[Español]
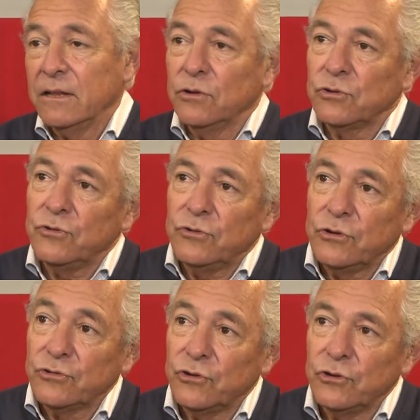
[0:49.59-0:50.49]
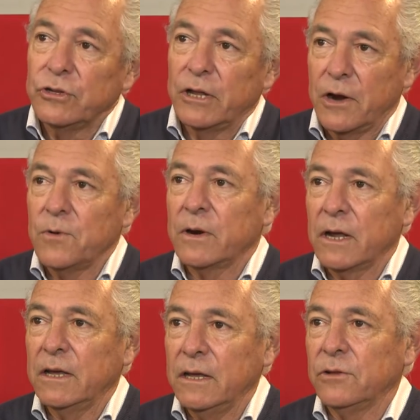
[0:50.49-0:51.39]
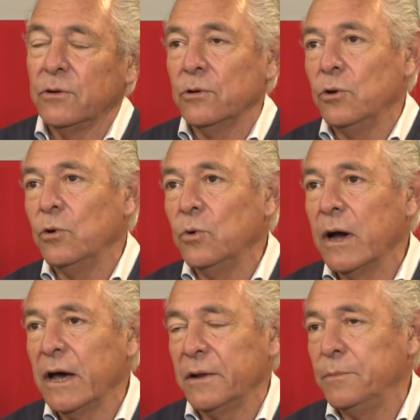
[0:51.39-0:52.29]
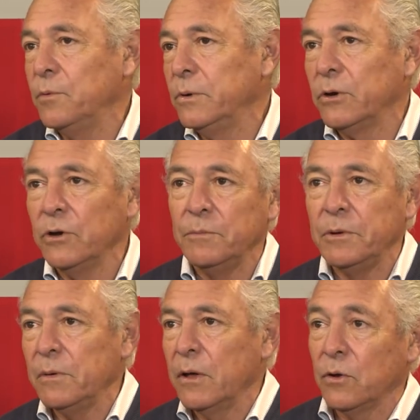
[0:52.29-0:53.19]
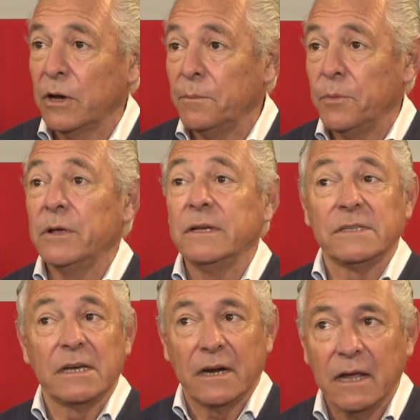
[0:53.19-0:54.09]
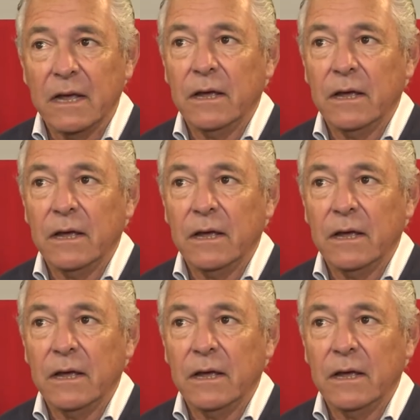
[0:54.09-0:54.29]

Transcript: no, no solo de tener un registro de los lugares públicos y privados que pueden ser